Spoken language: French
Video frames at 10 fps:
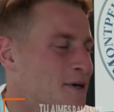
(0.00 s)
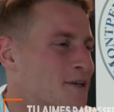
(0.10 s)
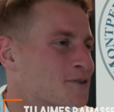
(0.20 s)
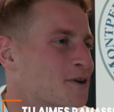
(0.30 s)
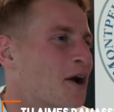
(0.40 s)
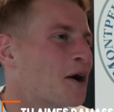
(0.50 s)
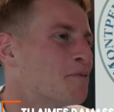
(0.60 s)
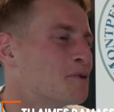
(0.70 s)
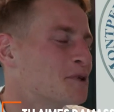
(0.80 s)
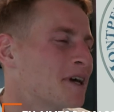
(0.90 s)
Ouais, je suis un
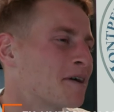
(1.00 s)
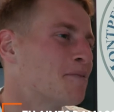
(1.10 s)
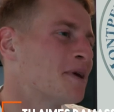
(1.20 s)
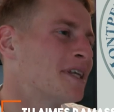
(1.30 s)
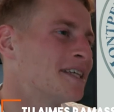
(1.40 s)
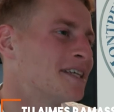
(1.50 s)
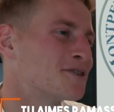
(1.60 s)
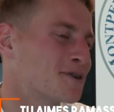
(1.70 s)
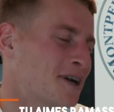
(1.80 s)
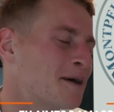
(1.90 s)
grand amoureux de la campagne et
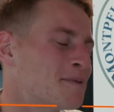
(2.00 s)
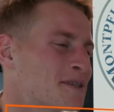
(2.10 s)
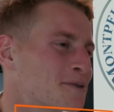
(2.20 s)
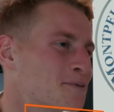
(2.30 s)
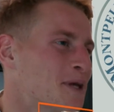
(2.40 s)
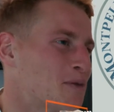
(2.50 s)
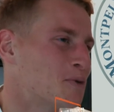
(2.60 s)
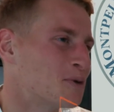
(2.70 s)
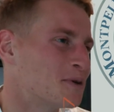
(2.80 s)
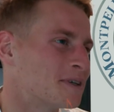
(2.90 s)
je suis allé en ramasser ce week-end beaucoup.